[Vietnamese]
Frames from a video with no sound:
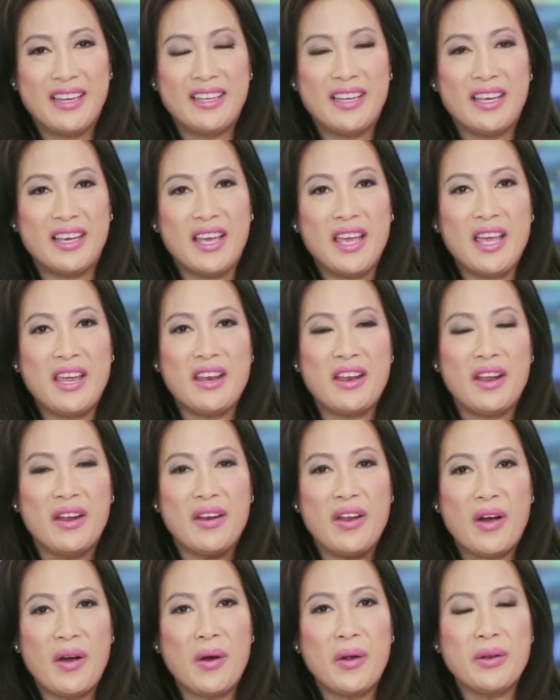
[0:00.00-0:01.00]
thì cái
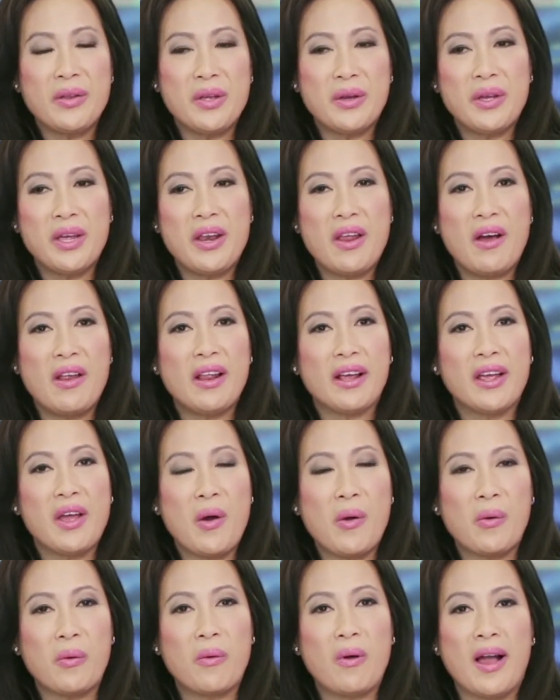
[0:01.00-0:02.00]
đó những cái đó là cái
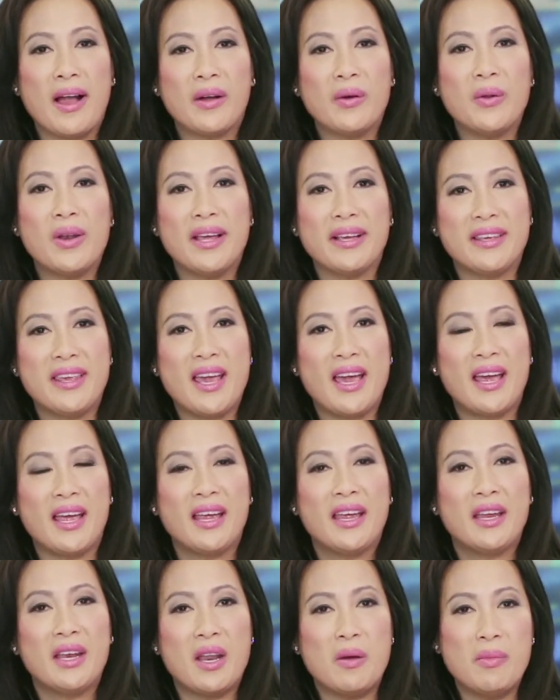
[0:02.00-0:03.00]
hậu quả của làn da
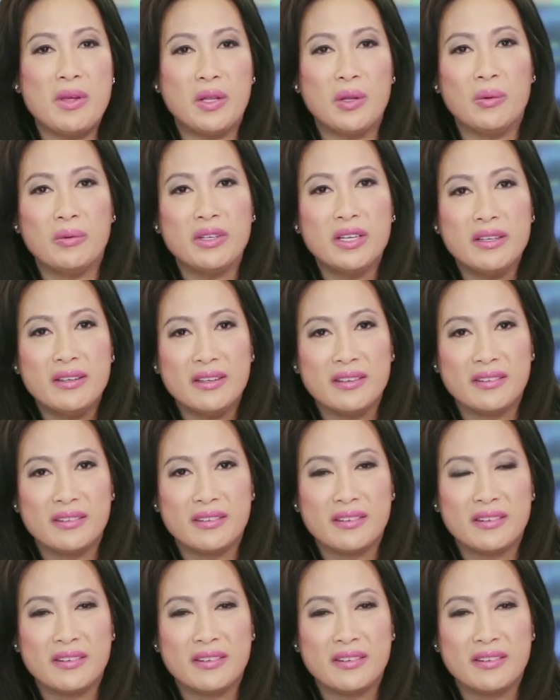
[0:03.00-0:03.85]
đã bị tổn thương